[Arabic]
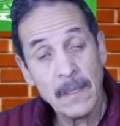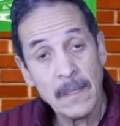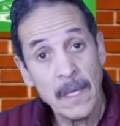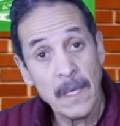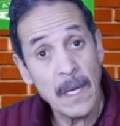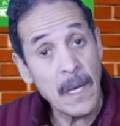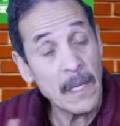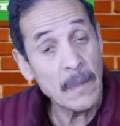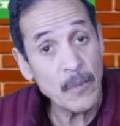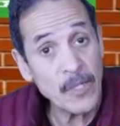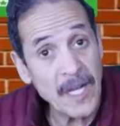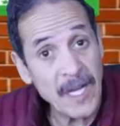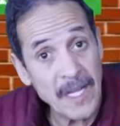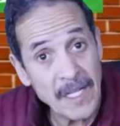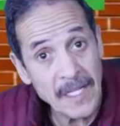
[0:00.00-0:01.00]

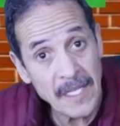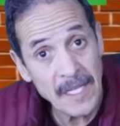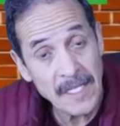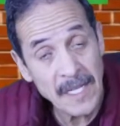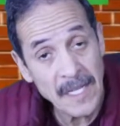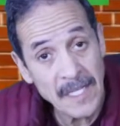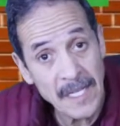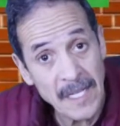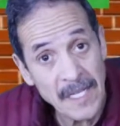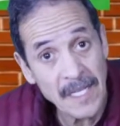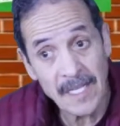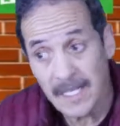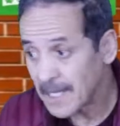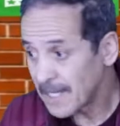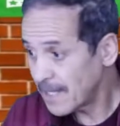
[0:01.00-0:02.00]
المنخرطين
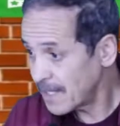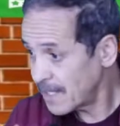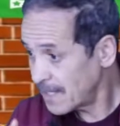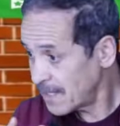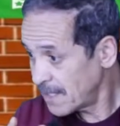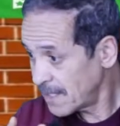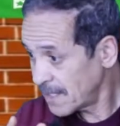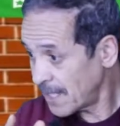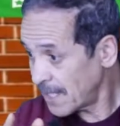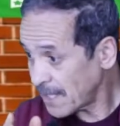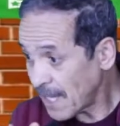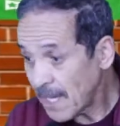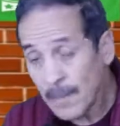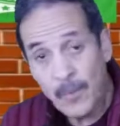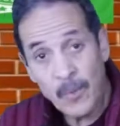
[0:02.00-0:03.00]
كذلك
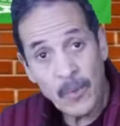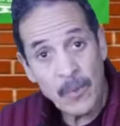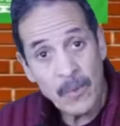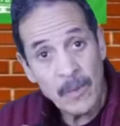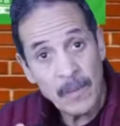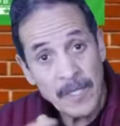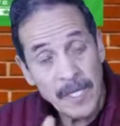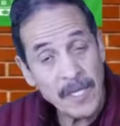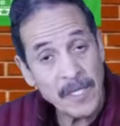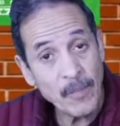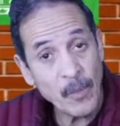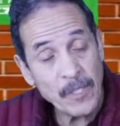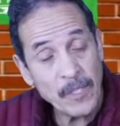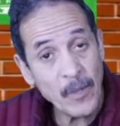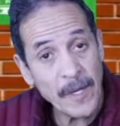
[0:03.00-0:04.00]
كيطالبوا كيجمعوا
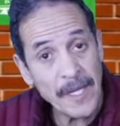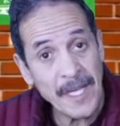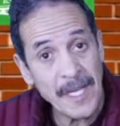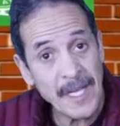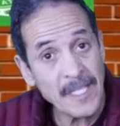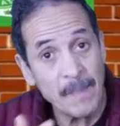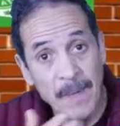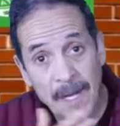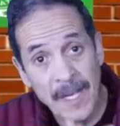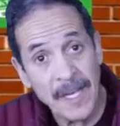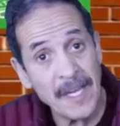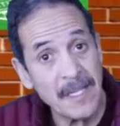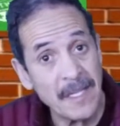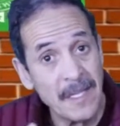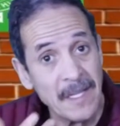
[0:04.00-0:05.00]
توقيعات
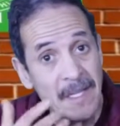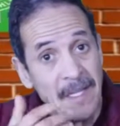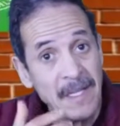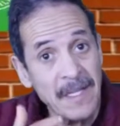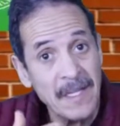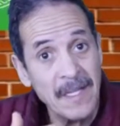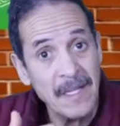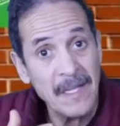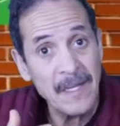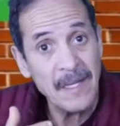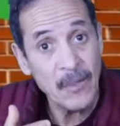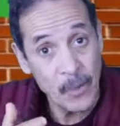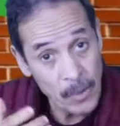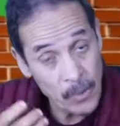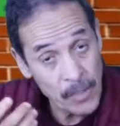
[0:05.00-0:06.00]
باغين
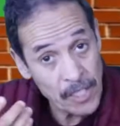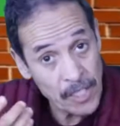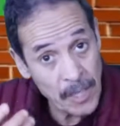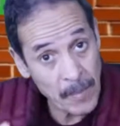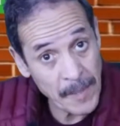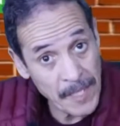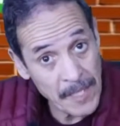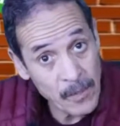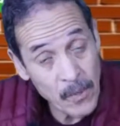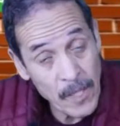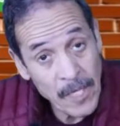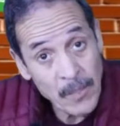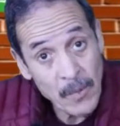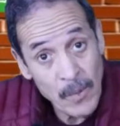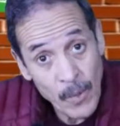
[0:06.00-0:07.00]
واش 40
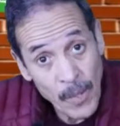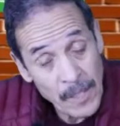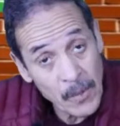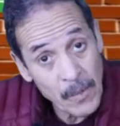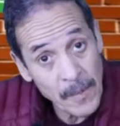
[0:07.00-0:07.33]
واحد ولا 41